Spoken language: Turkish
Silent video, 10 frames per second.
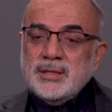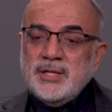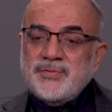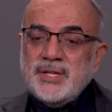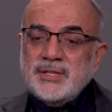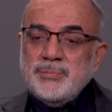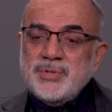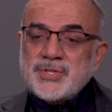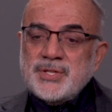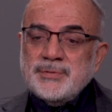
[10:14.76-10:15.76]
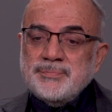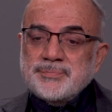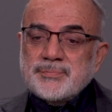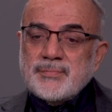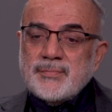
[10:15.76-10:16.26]
Efendimizin
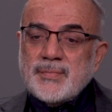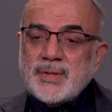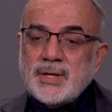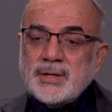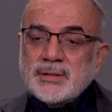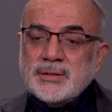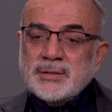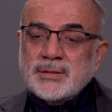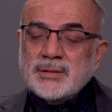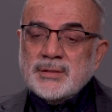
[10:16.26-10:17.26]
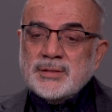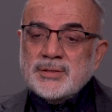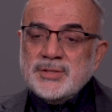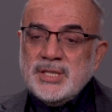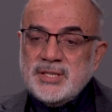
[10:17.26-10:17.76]
e,
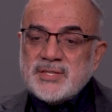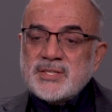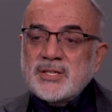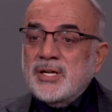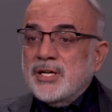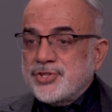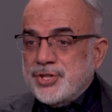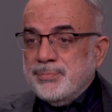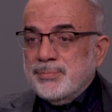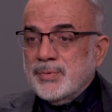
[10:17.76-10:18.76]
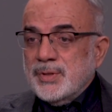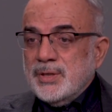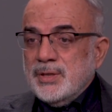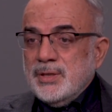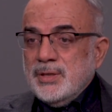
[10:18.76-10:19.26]
dedesi Haşim
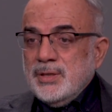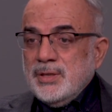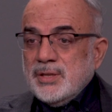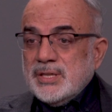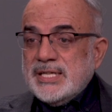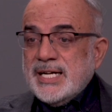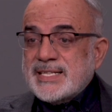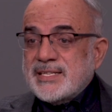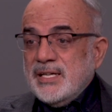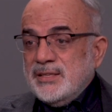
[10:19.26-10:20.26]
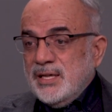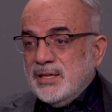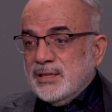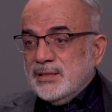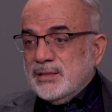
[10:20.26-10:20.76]

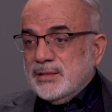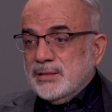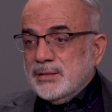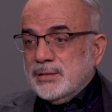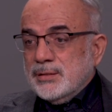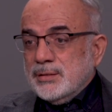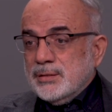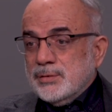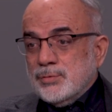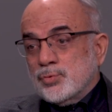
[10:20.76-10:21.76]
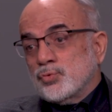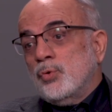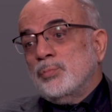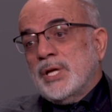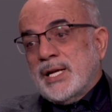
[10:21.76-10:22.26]
Gazze'de
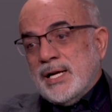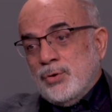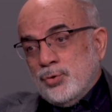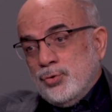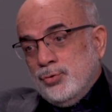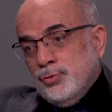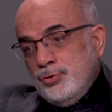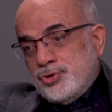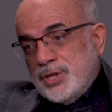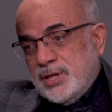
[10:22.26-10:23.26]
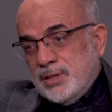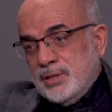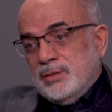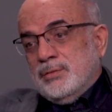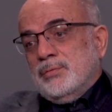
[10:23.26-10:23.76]
Rumlara o günün işte
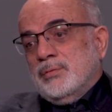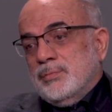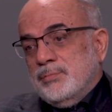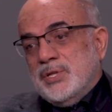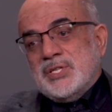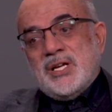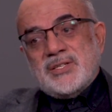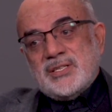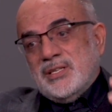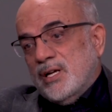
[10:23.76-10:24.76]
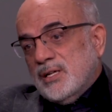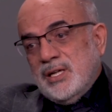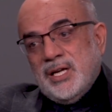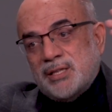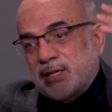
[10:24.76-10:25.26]
e,
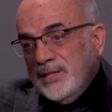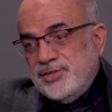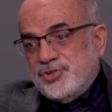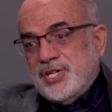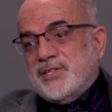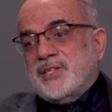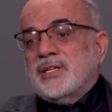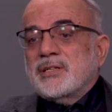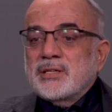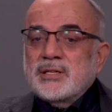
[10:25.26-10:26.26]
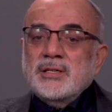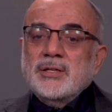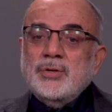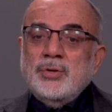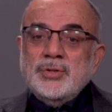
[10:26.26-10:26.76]
Bizanslılarına ya da ne diyeceksek
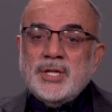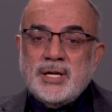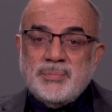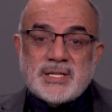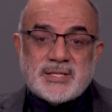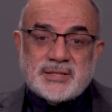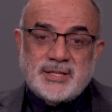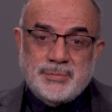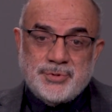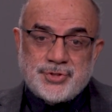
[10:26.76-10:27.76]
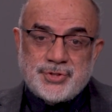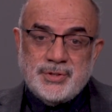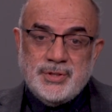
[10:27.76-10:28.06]
onlara mal satarmış.